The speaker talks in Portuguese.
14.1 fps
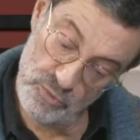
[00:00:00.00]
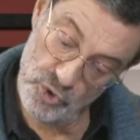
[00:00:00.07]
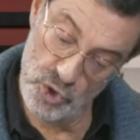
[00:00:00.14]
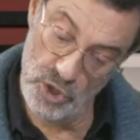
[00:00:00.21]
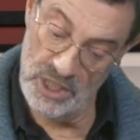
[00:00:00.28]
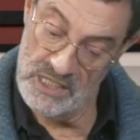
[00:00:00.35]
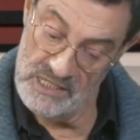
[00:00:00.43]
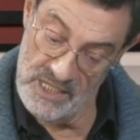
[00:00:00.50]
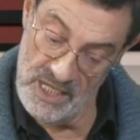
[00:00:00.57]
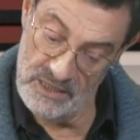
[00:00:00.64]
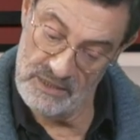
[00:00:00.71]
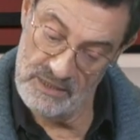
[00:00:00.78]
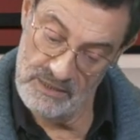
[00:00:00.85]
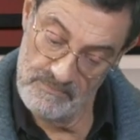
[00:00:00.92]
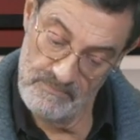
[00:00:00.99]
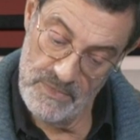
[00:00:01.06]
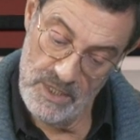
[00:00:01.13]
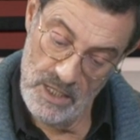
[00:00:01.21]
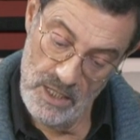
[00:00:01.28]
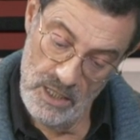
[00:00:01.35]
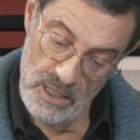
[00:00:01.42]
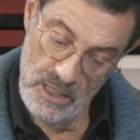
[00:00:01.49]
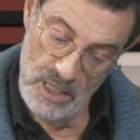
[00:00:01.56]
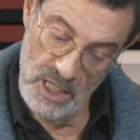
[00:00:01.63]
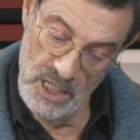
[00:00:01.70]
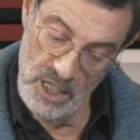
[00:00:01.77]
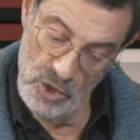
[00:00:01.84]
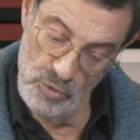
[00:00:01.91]
temos Sol em 7,
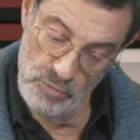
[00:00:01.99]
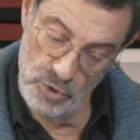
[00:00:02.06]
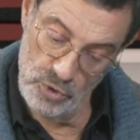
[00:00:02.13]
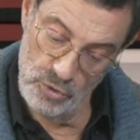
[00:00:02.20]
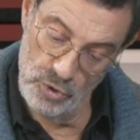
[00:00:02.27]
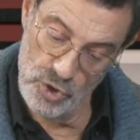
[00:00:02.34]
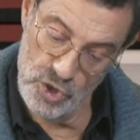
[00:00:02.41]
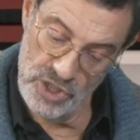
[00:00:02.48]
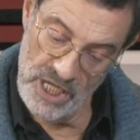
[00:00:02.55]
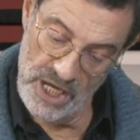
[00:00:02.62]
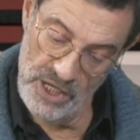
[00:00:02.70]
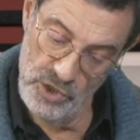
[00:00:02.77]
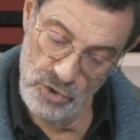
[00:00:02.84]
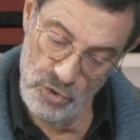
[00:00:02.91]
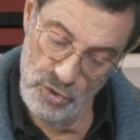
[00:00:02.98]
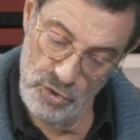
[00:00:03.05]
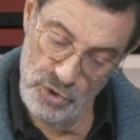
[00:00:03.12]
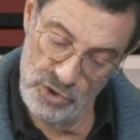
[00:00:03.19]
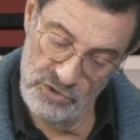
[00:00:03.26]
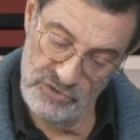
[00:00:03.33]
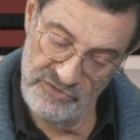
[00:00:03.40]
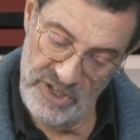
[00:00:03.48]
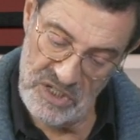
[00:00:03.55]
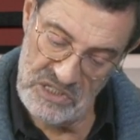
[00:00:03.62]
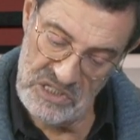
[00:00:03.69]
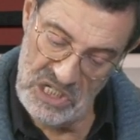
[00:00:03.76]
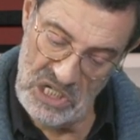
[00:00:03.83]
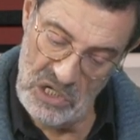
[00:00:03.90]
eh, o Mercúrio está em 8, o
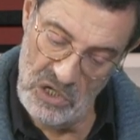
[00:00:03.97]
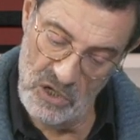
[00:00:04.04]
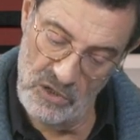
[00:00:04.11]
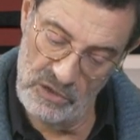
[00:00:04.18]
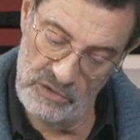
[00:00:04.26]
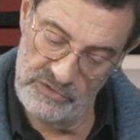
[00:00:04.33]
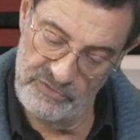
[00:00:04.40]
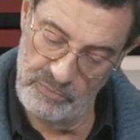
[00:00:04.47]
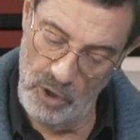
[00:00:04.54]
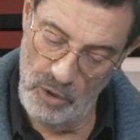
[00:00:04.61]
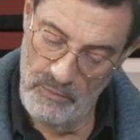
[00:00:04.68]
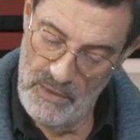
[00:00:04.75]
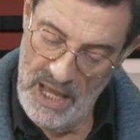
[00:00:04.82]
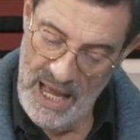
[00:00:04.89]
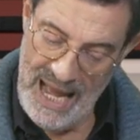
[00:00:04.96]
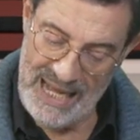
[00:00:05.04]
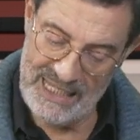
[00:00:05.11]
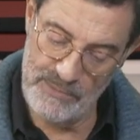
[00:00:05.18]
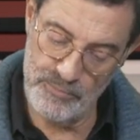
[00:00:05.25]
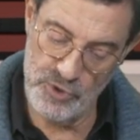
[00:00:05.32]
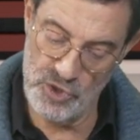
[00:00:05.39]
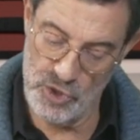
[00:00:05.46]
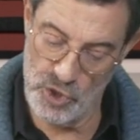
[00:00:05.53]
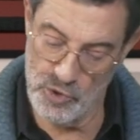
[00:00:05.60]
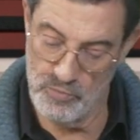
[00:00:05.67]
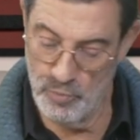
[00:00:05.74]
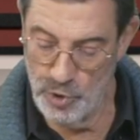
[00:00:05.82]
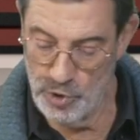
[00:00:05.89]
Vênus em 9. Bom, há aqui
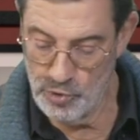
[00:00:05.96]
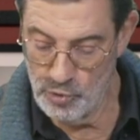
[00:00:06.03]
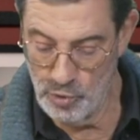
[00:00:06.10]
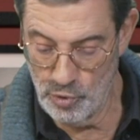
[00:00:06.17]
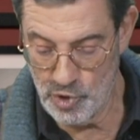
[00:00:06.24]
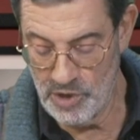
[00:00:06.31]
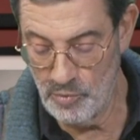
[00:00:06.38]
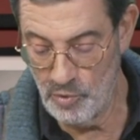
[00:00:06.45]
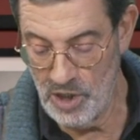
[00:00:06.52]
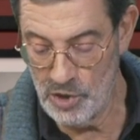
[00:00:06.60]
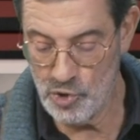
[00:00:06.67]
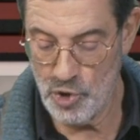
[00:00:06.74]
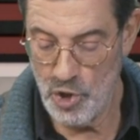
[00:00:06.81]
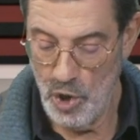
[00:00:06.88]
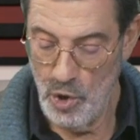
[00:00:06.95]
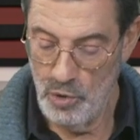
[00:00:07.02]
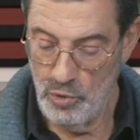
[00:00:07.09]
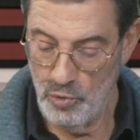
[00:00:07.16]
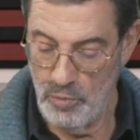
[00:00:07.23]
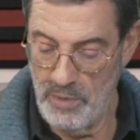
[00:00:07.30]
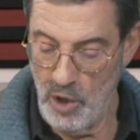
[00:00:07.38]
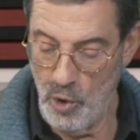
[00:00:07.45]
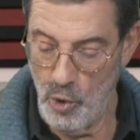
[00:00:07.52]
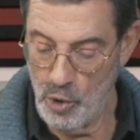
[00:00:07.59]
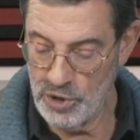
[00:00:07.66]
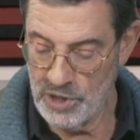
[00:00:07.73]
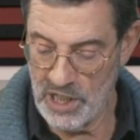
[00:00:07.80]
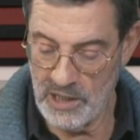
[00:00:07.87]
posições muito estimulantes, uma
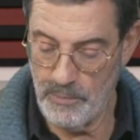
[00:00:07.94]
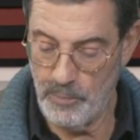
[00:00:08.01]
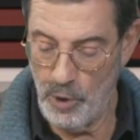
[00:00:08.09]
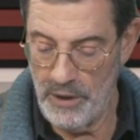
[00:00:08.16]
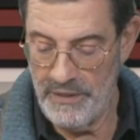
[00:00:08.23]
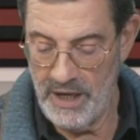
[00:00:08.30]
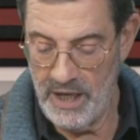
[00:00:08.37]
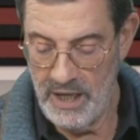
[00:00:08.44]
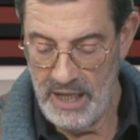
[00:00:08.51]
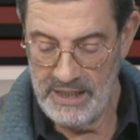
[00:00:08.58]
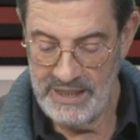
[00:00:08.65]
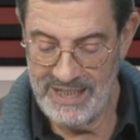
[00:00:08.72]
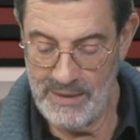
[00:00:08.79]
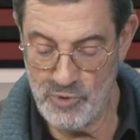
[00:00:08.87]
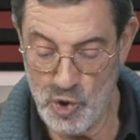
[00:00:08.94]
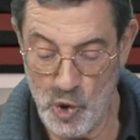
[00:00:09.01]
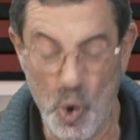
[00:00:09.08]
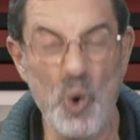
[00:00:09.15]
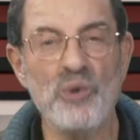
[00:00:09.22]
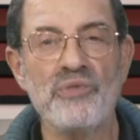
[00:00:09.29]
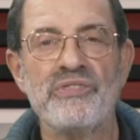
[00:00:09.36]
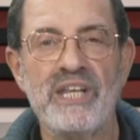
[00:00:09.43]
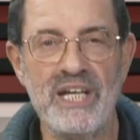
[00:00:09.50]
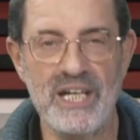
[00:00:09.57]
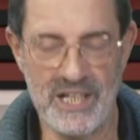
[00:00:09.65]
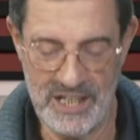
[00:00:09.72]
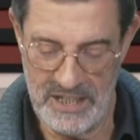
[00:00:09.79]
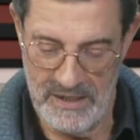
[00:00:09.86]
ou outra que podem, digamos,
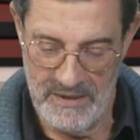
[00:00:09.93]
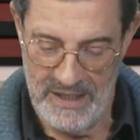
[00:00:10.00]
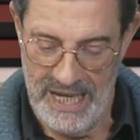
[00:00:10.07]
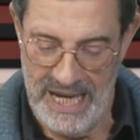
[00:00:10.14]
conter